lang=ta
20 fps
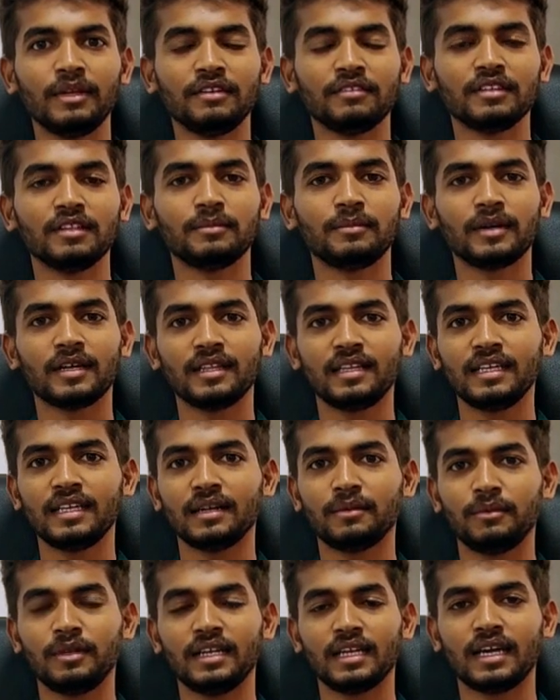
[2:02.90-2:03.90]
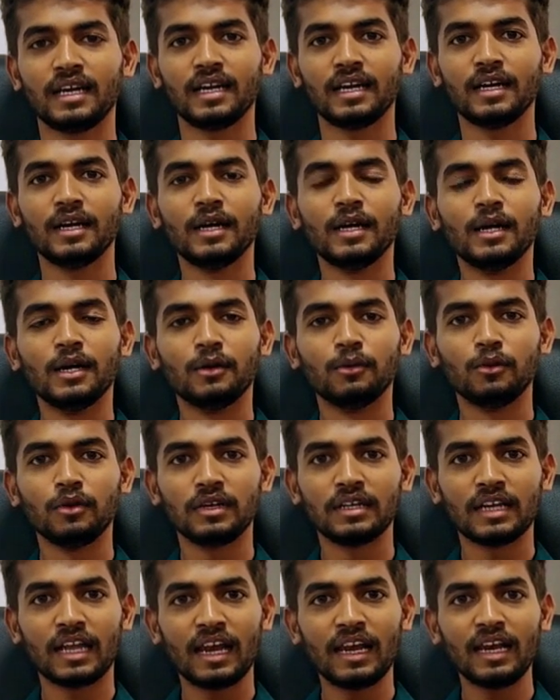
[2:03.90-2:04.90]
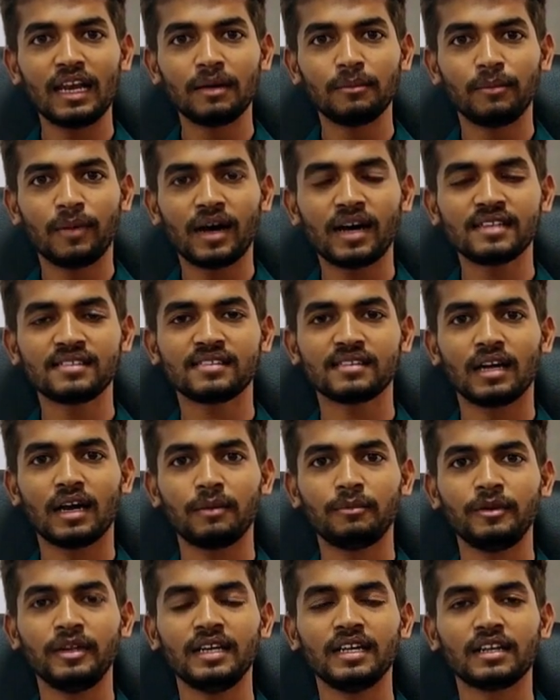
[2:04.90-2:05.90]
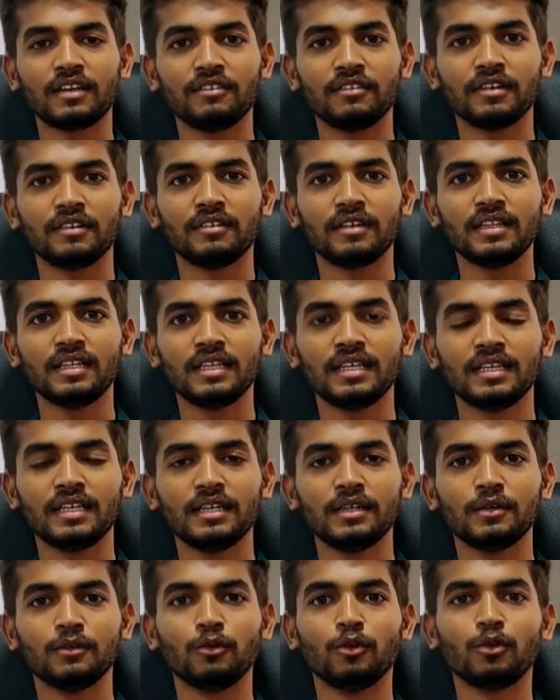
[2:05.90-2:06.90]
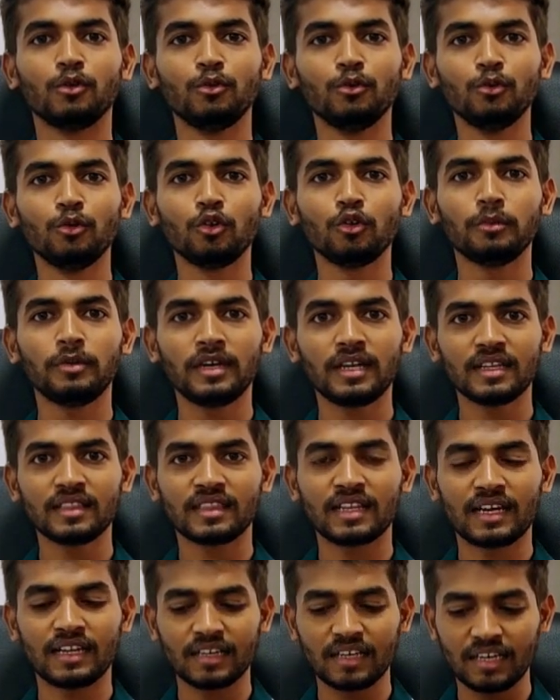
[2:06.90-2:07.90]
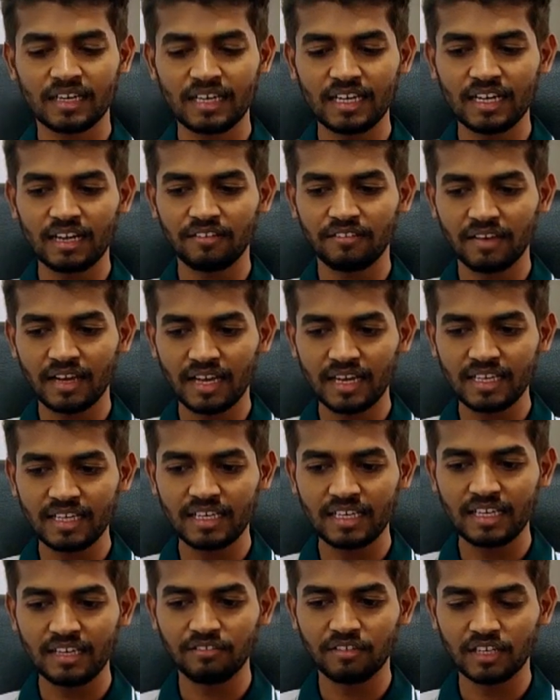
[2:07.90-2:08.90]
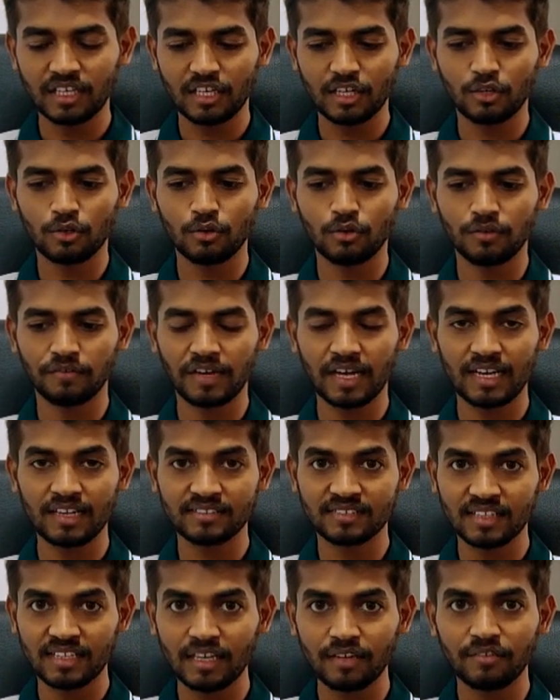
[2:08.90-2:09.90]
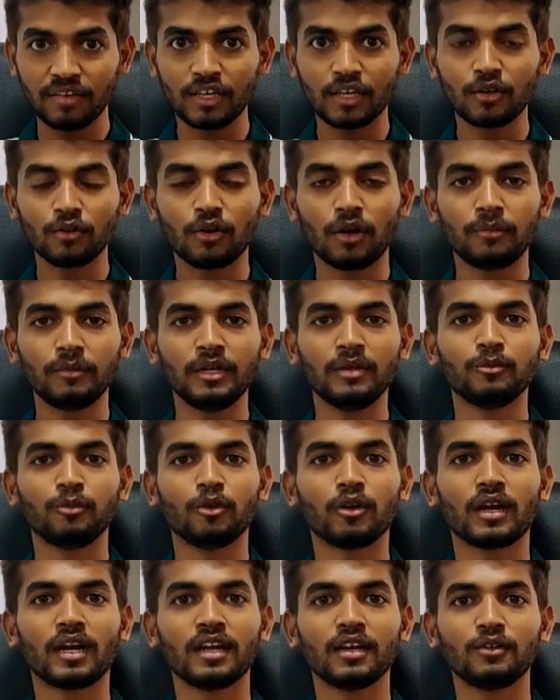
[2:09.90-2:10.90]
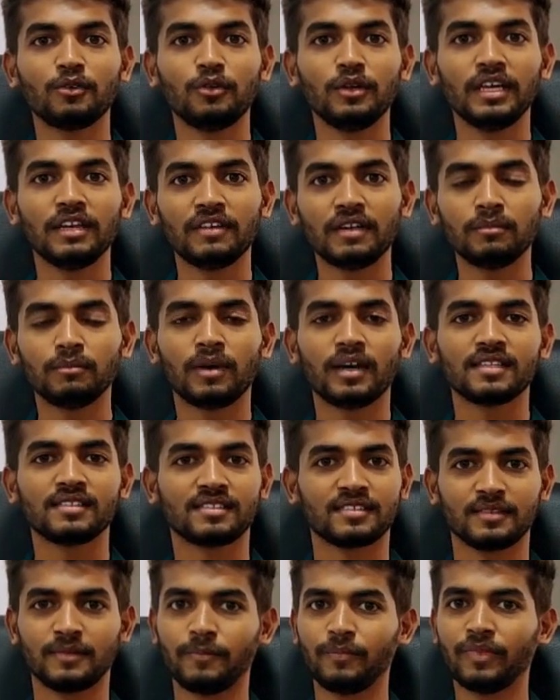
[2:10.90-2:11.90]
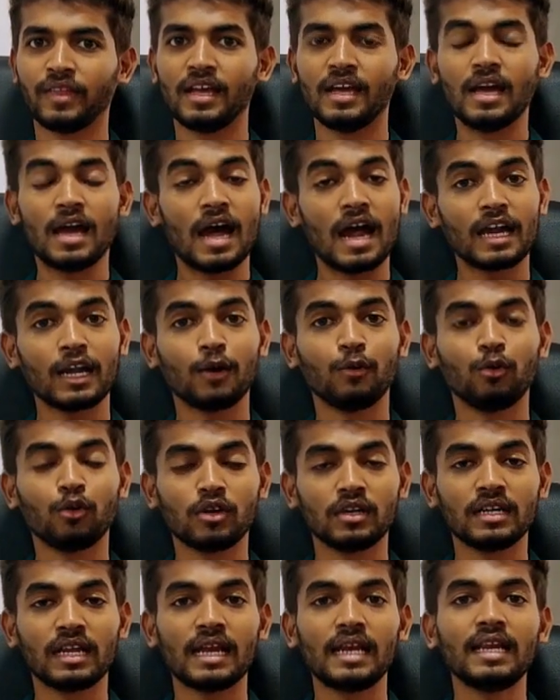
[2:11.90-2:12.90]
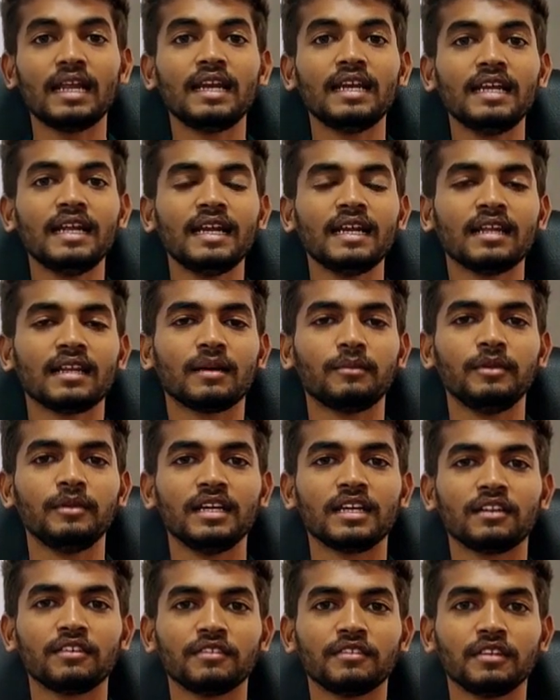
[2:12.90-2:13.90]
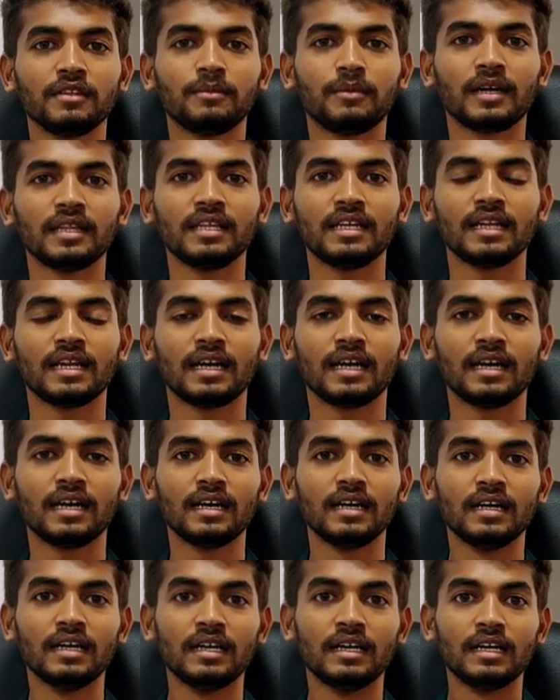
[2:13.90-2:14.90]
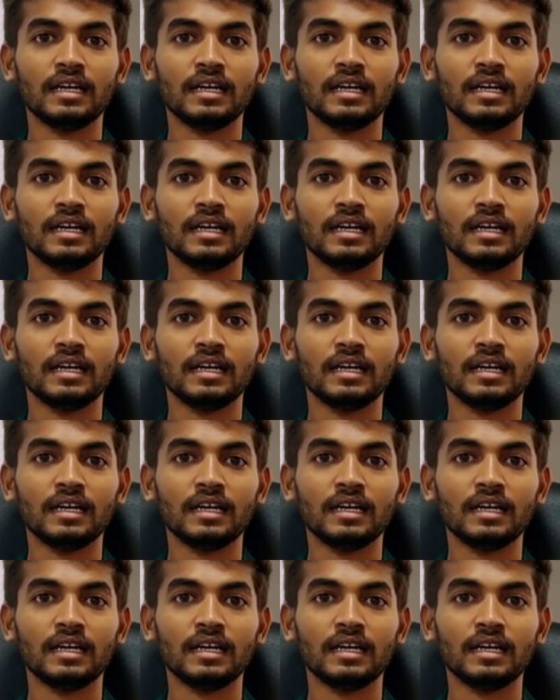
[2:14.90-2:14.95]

ஏன் அப்படின்னு வந்து பார்த்தீங்க அப்படின்னா ஒரு நல்ல பாஸ் அப்படின்றவங்க வந்து ஒரு நூறு பேரை தனக்கு கீழே வேலைக்கு வைக்கணும் வேலை செய்ய வைக்கணும் அப்படின்னு போராடக்கூடியவன் பாஸ் ஆனால் ஒரு நல்ல லீடர் அப்படின்றவங்க வந்து பார்த்தீங்கன்னா